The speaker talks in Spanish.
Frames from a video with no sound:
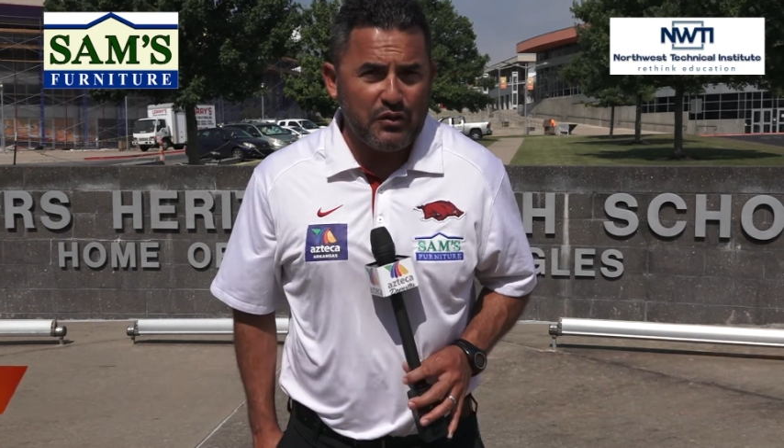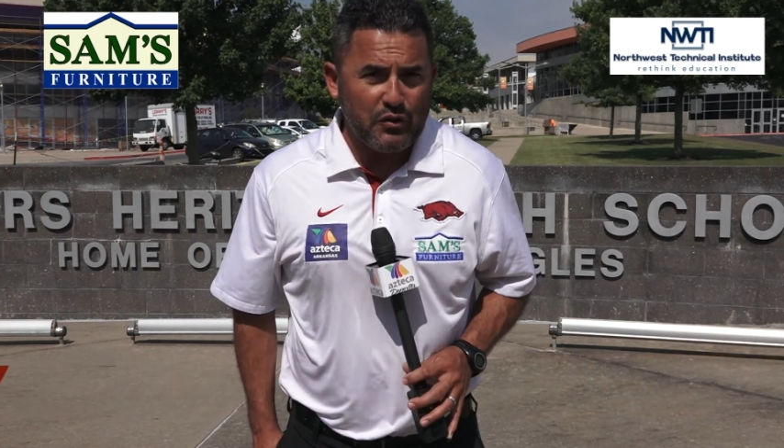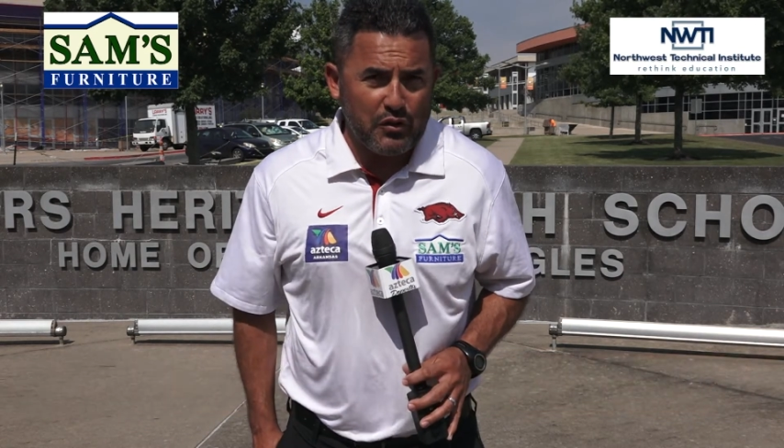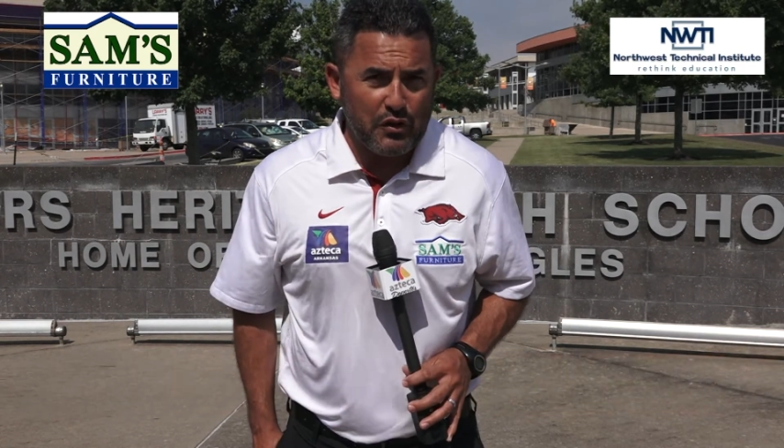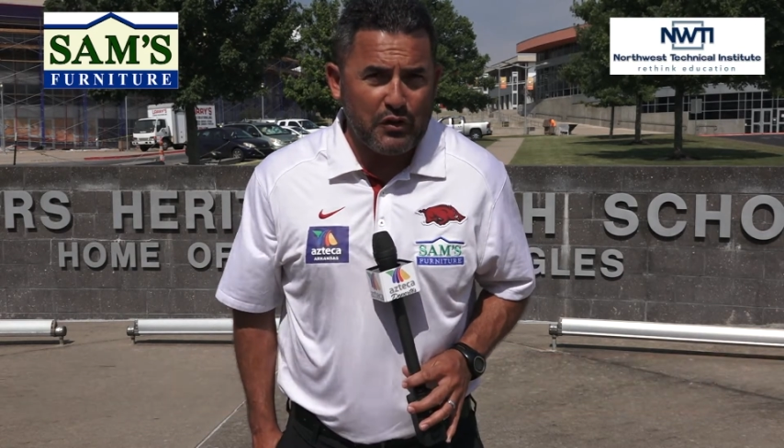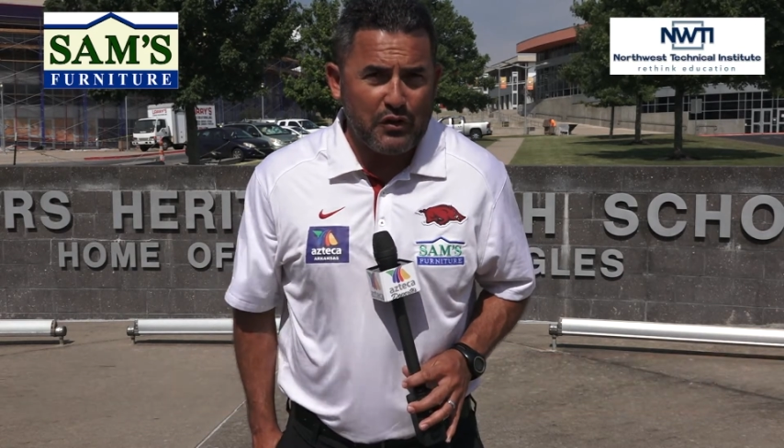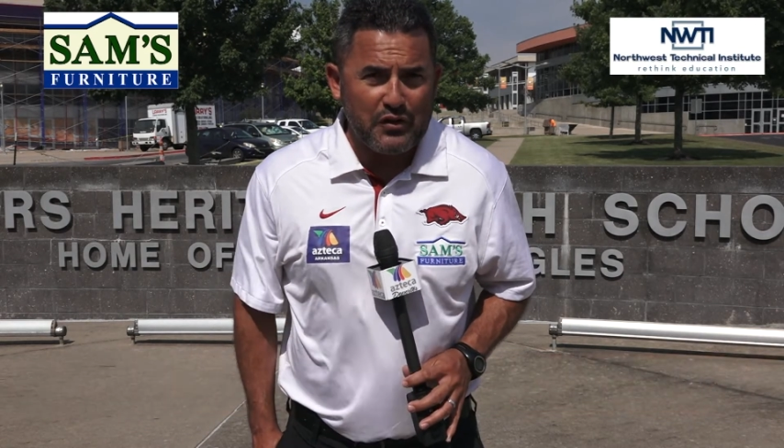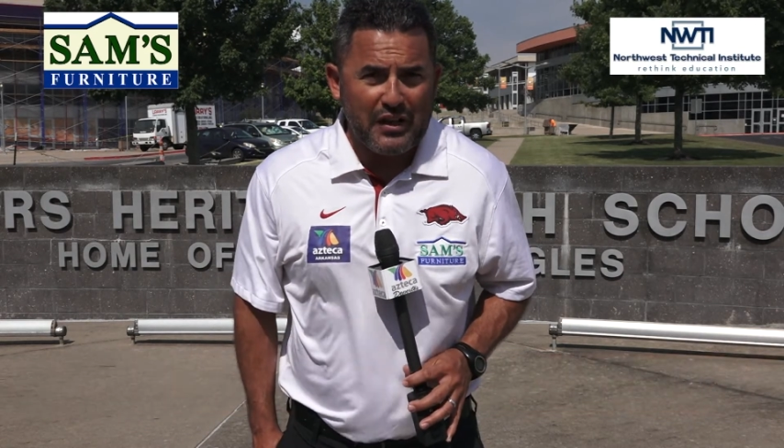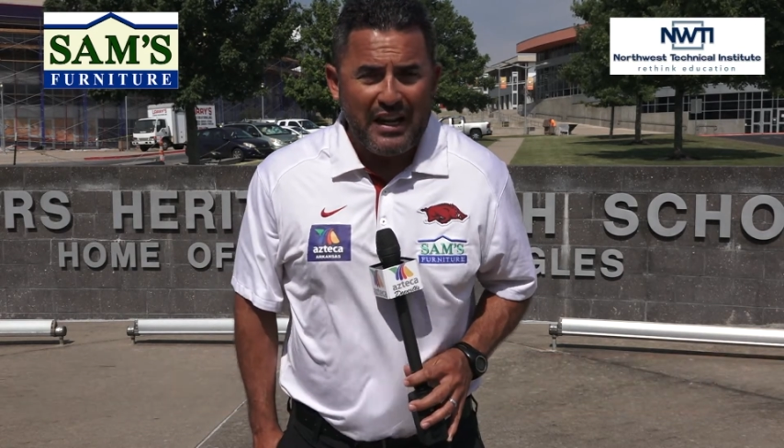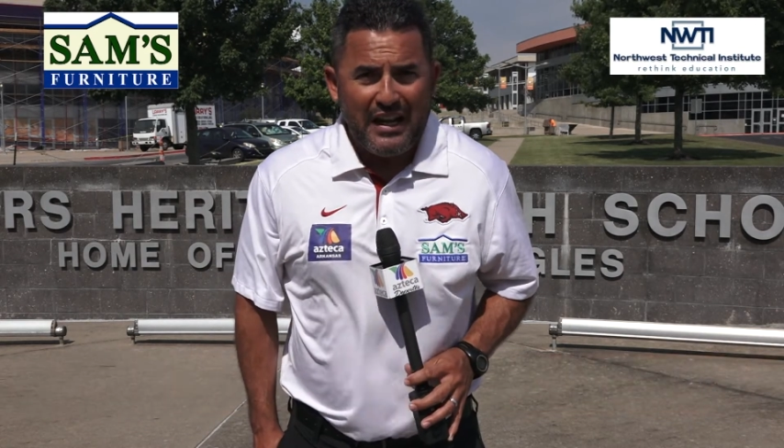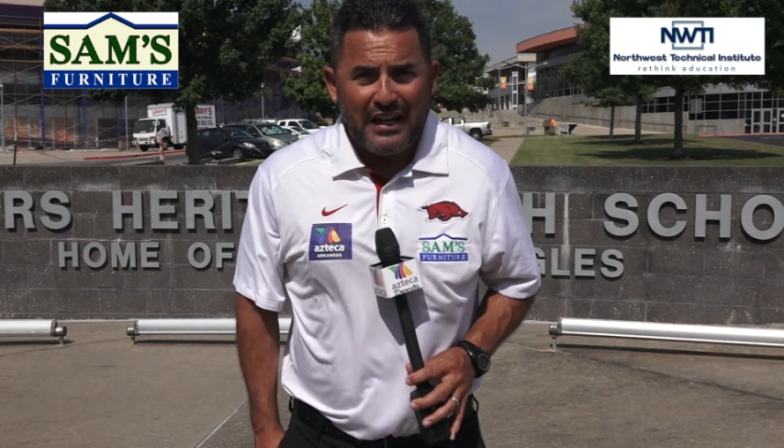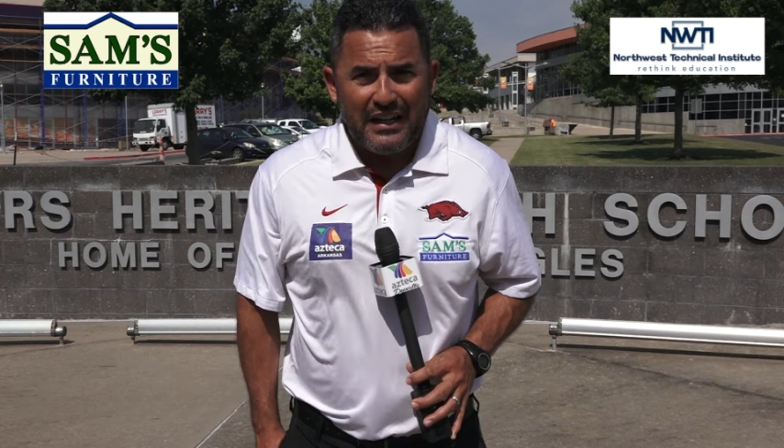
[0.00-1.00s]

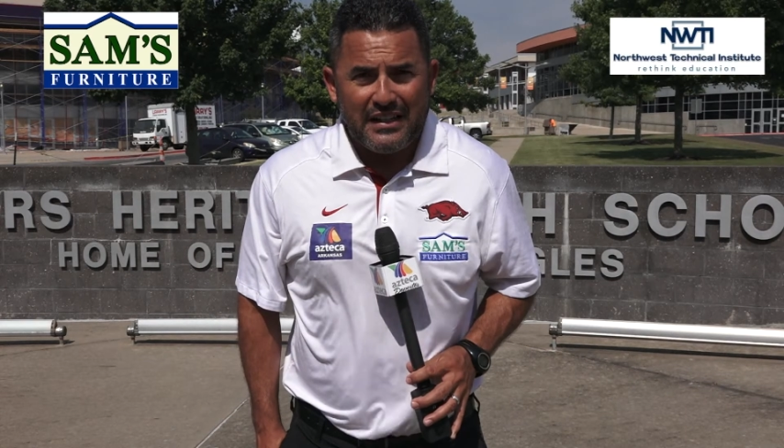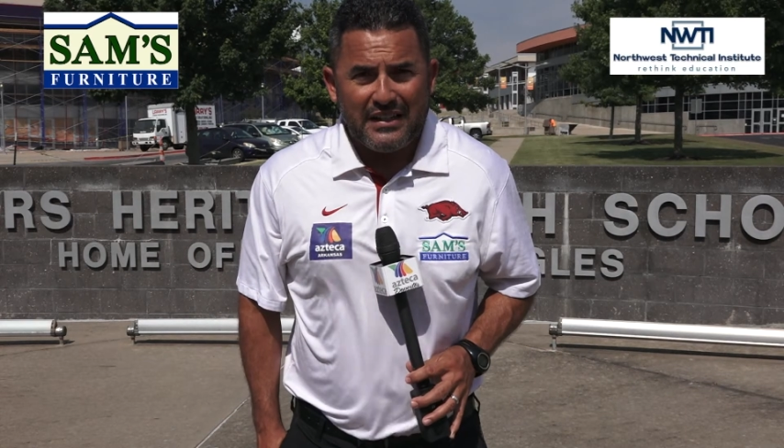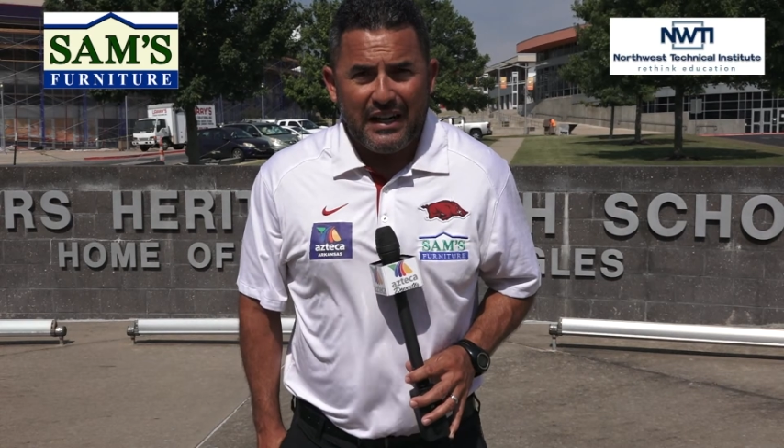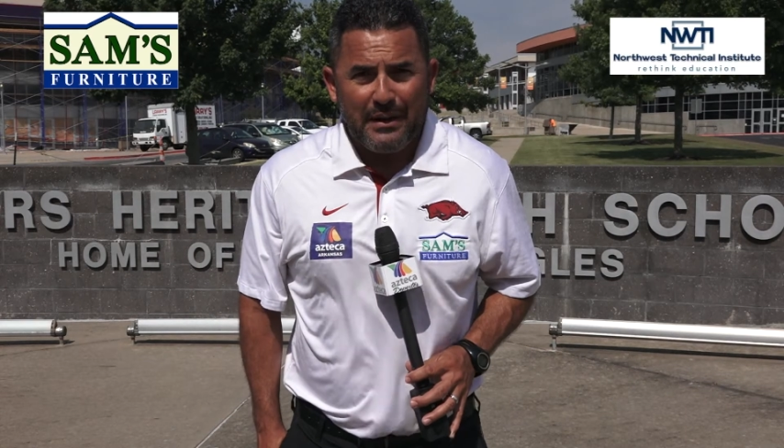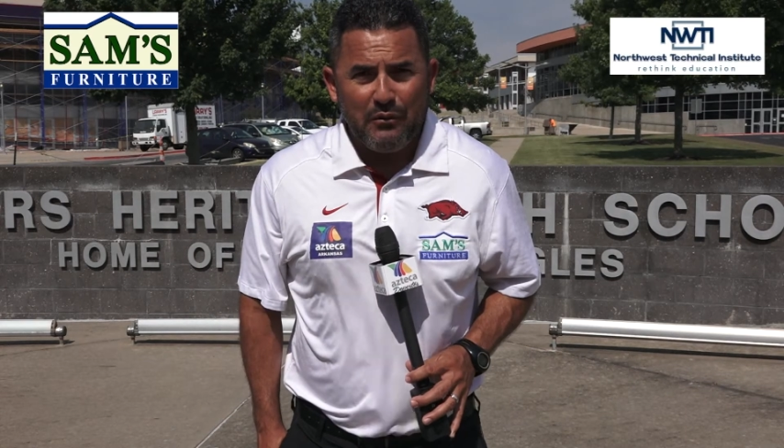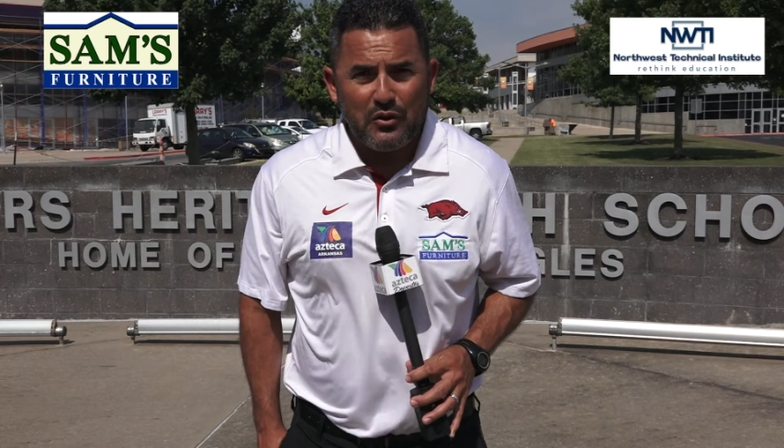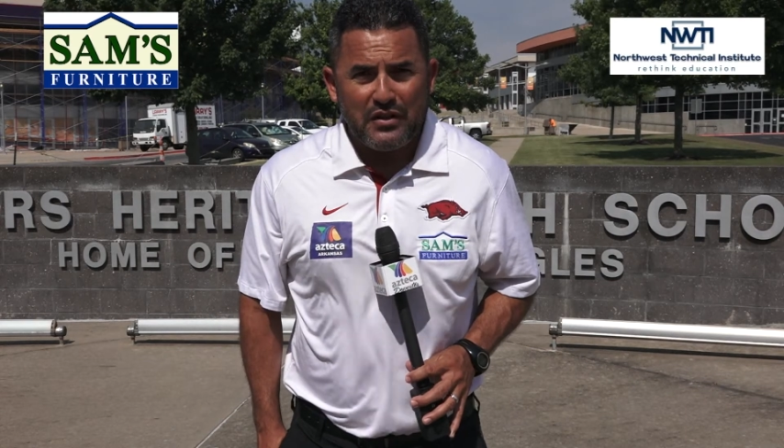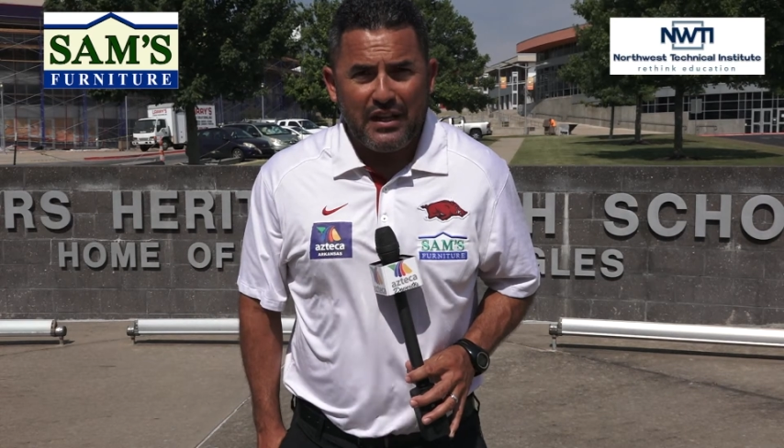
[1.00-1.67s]
Nosotros les daremos